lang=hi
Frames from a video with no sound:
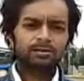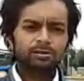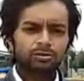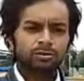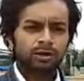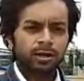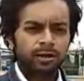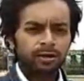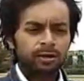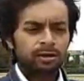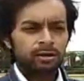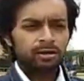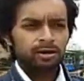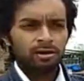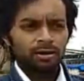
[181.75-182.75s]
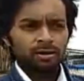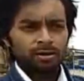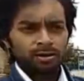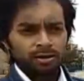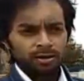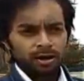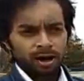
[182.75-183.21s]
या दो साल
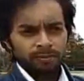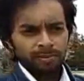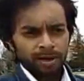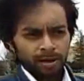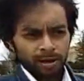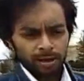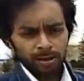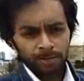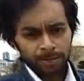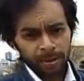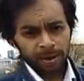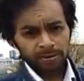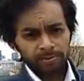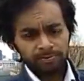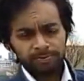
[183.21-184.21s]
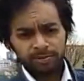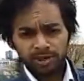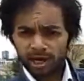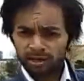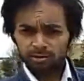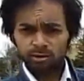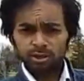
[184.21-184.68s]
काम करने के बाद
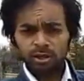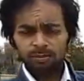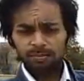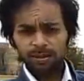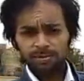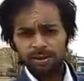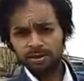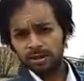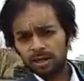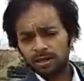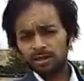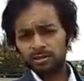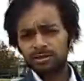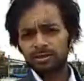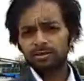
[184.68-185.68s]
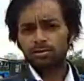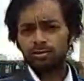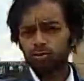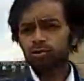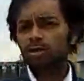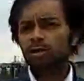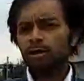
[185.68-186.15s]
चाहे उसी कंपनी में चाहे किसी
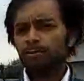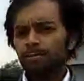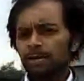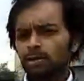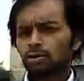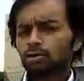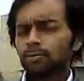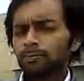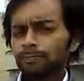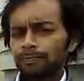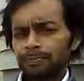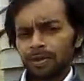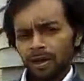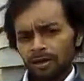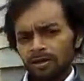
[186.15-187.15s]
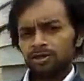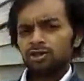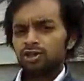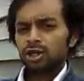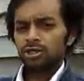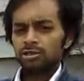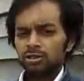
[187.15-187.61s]
दूसरी कंपनी को
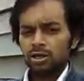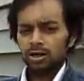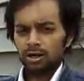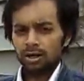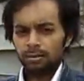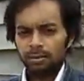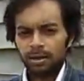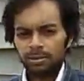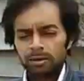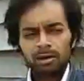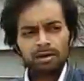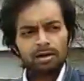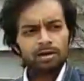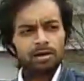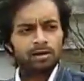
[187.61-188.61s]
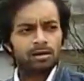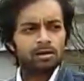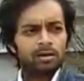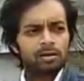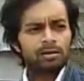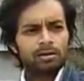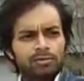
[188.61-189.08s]
चेंज करने के बाद
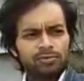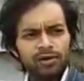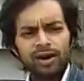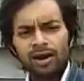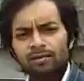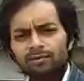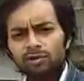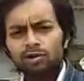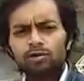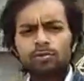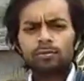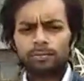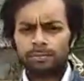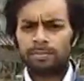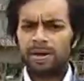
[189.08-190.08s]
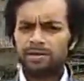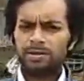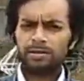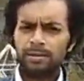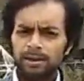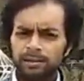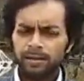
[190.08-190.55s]
फ़िलहाल वो तो बाद
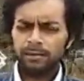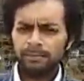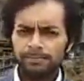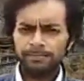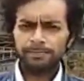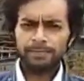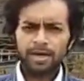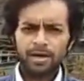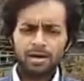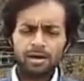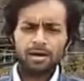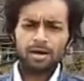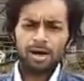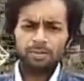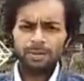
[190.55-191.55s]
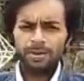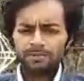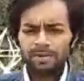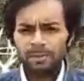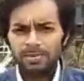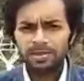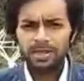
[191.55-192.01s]
की बात है अभी हम
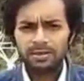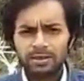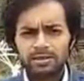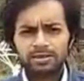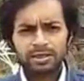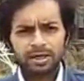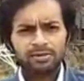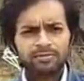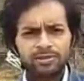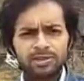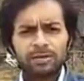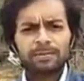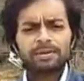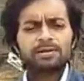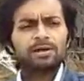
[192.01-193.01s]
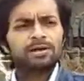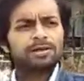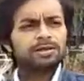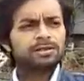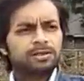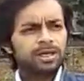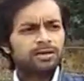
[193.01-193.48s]
वापस आते हैं स्टडी वीज़ा पर
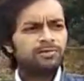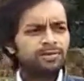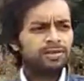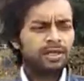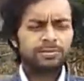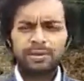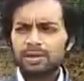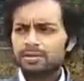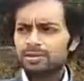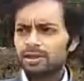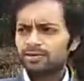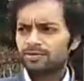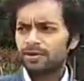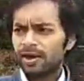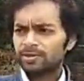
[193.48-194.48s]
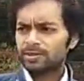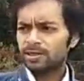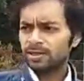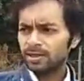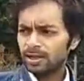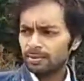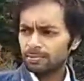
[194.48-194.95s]
स्टडी वीज़ा में सिर्फ ऐसा
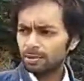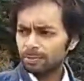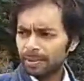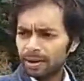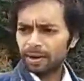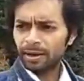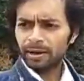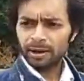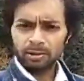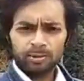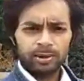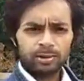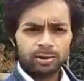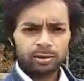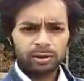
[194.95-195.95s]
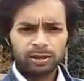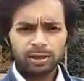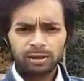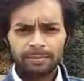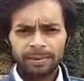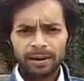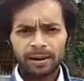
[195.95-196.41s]
नहीं है कि आपको पढ़ना है आरूबाई तो करनी
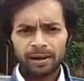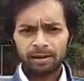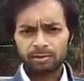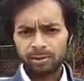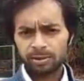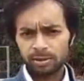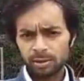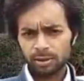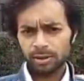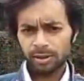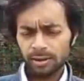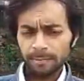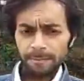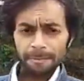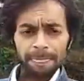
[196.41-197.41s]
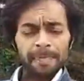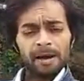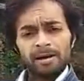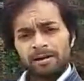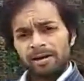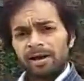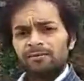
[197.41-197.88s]
है पढ़ना है आरूबाई तो करनी
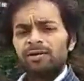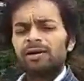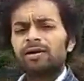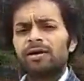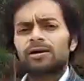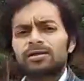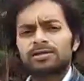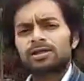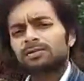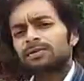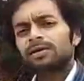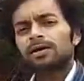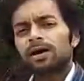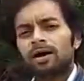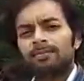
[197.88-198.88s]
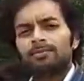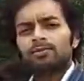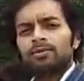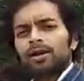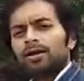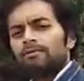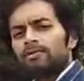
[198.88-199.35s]
है ट्रैवल करने से भी
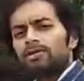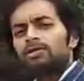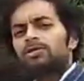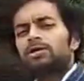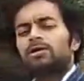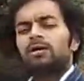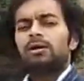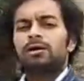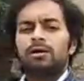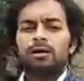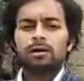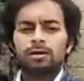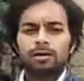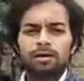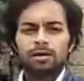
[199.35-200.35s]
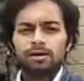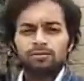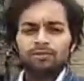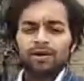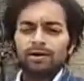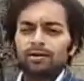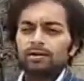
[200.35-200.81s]
आपको लैंग्वेज
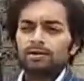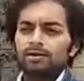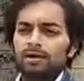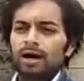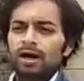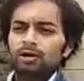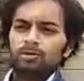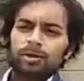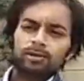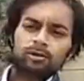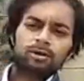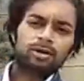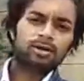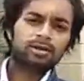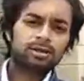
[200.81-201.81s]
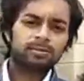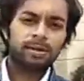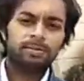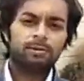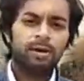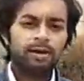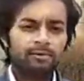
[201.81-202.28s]
इनफैक्ट आर तो करने से भी
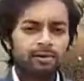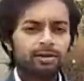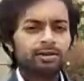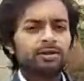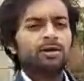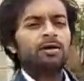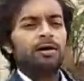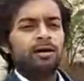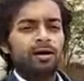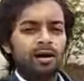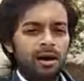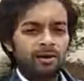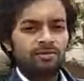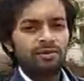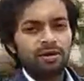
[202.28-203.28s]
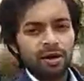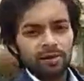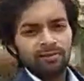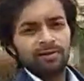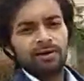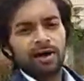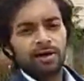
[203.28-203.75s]
आपको लैंग्वेज काफ़ी
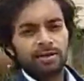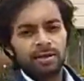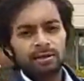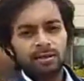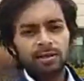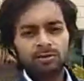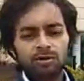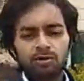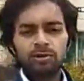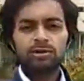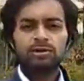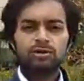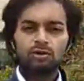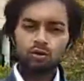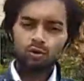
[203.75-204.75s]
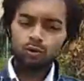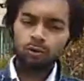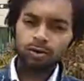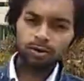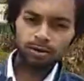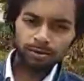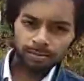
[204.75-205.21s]
काफ़ी आ जाती है जो कि
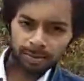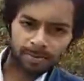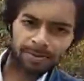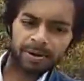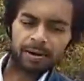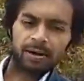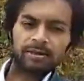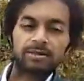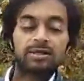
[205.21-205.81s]
स्कूल में पढ़ने